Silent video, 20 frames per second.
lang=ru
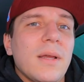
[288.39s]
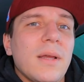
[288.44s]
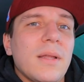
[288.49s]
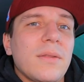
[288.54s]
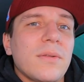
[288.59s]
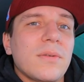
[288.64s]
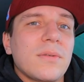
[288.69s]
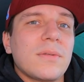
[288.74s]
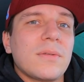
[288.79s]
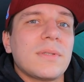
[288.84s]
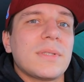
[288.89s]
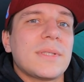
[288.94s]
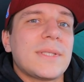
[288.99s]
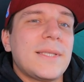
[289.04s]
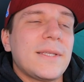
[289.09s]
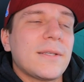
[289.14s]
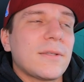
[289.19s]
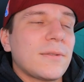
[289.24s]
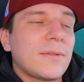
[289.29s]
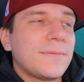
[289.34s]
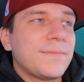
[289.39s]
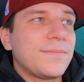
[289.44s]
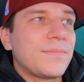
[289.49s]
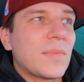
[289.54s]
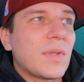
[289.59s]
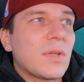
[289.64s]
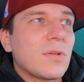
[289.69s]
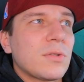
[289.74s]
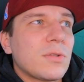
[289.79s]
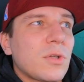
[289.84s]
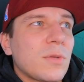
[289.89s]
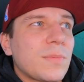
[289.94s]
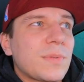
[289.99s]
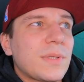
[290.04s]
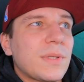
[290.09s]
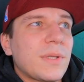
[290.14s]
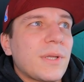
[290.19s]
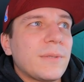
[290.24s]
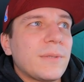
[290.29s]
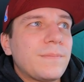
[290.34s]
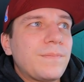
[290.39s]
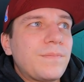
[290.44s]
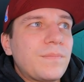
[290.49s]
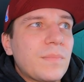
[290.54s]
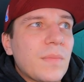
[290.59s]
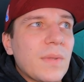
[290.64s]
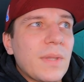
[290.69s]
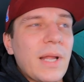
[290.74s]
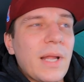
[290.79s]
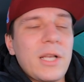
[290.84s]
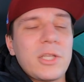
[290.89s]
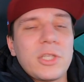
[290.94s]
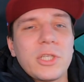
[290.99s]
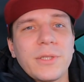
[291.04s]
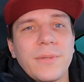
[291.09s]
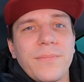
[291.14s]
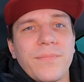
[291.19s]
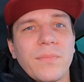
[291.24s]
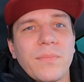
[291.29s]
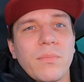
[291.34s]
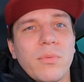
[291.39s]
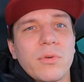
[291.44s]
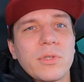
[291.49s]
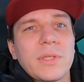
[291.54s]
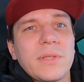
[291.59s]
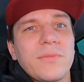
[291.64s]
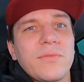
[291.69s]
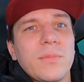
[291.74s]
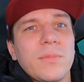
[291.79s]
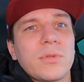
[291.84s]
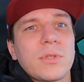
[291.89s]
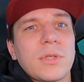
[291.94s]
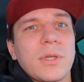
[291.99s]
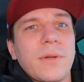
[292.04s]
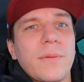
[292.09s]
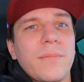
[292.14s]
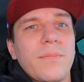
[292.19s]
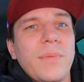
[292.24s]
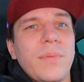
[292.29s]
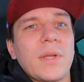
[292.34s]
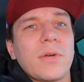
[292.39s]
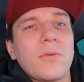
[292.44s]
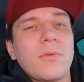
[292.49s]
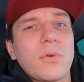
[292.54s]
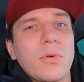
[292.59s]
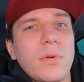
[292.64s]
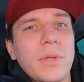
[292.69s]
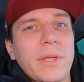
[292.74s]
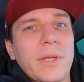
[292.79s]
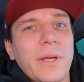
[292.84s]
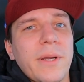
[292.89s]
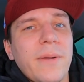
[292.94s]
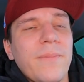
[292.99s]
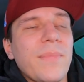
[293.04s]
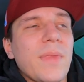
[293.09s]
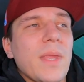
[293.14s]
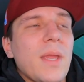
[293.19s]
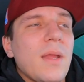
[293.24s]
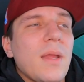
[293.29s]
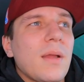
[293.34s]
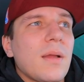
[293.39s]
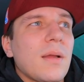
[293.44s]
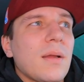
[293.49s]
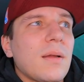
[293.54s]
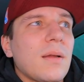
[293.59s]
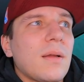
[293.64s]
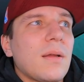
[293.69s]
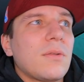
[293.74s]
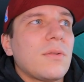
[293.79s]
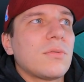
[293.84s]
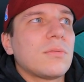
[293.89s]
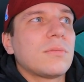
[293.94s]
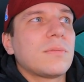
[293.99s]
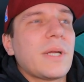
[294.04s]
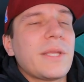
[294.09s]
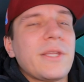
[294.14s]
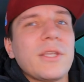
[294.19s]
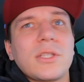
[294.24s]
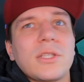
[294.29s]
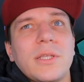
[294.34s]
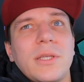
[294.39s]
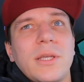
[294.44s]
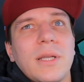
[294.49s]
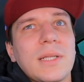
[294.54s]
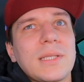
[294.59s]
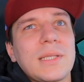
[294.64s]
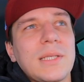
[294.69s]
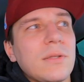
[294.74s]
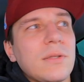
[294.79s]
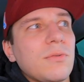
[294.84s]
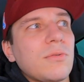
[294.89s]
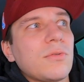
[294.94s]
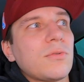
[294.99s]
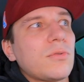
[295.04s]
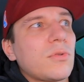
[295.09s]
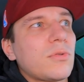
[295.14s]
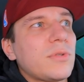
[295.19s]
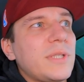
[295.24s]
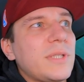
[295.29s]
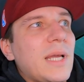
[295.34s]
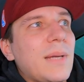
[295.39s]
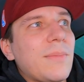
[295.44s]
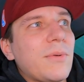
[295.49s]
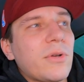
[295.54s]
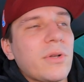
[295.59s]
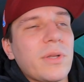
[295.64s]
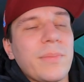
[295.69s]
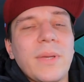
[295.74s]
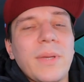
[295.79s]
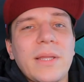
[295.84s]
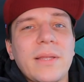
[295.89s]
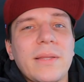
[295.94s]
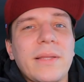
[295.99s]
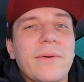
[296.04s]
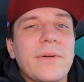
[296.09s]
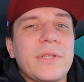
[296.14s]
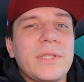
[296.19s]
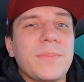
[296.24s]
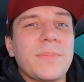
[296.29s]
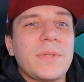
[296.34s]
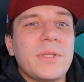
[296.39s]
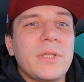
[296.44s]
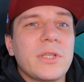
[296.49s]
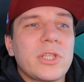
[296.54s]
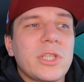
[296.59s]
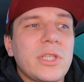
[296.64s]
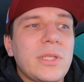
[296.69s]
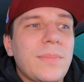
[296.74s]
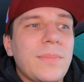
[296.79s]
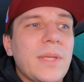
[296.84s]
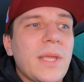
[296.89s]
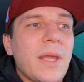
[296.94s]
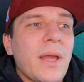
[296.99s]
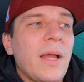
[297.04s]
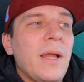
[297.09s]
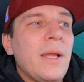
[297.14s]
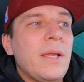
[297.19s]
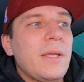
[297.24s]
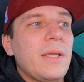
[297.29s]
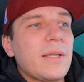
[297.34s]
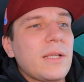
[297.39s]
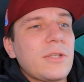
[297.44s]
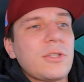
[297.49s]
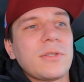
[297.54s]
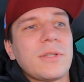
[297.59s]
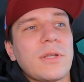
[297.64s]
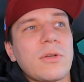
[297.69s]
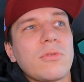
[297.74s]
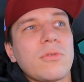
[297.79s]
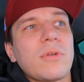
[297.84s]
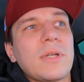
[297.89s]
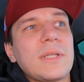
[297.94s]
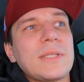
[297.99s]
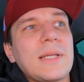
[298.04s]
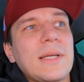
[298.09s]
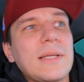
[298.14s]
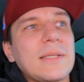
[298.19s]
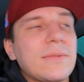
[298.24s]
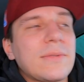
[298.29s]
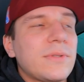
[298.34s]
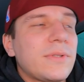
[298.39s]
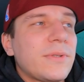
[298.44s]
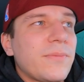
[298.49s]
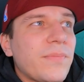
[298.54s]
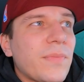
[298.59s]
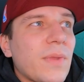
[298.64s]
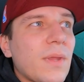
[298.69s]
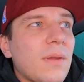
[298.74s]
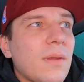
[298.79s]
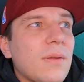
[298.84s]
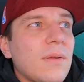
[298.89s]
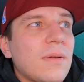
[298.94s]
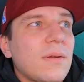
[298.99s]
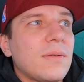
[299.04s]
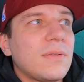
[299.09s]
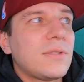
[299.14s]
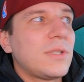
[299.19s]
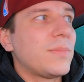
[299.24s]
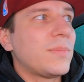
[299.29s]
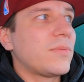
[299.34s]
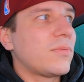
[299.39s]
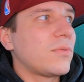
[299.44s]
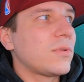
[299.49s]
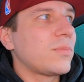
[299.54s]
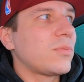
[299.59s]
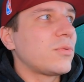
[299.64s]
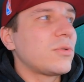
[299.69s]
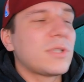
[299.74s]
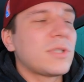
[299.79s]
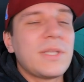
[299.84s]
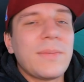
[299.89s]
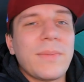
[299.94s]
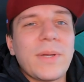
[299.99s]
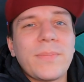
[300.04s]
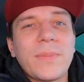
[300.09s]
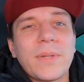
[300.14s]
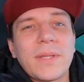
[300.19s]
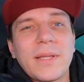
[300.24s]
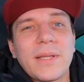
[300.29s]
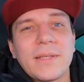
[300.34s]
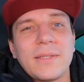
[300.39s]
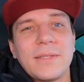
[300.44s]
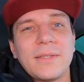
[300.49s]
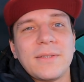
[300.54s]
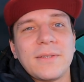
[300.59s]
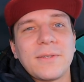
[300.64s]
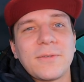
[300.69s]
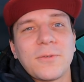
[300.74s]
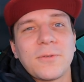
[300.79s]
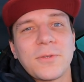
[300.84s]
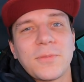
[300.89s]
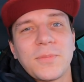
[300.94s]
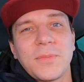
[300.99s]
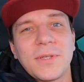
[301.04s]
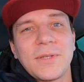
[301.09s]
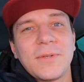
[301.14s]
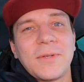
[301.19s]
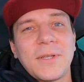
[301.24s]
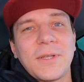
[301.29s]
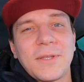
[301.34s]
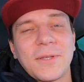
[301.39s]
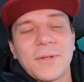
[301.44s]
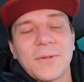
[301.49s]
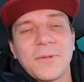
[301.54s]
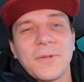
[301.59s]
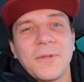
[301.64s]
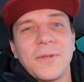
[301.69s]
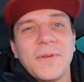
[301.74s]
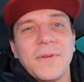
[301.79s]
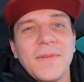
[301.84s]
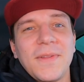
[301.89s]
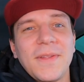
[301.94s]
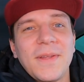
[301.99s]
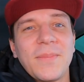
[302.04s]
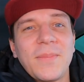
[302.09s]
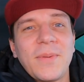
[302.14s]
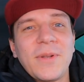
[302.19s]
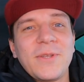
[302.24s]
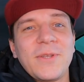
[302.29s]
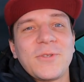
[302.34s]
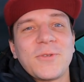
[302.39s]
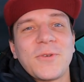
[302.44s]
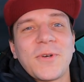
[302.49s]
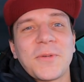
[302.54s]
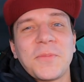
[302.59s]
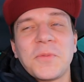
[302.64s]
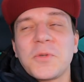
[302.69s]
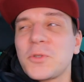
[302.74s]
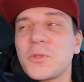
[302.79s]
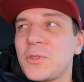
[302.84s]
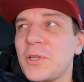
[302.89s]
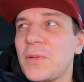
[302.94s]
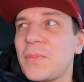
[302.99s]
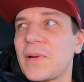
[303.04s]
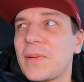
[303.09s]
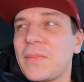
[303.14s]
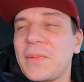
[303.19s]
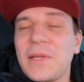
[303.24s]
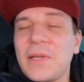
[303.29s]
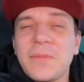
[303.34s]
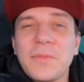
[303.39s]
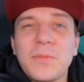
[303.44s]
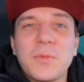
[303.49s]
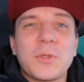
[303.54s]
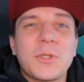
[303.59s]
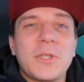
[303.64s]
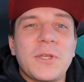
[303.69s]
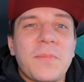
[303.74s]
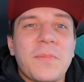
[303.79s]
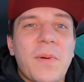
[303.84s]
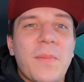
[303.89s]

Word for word: но сделал. Ну и, собственно, дальше, после выпуска первого ролика, Э, ну, конечно, я раскидывал его друзьям, говорю, ребята, давайте поддержите меня. И начал народу рассказывать. Э, типа, вот буду снимать про такси. Кто-то мне говорит такой, блин, чувак, может, у тебя проблемы, может, тебе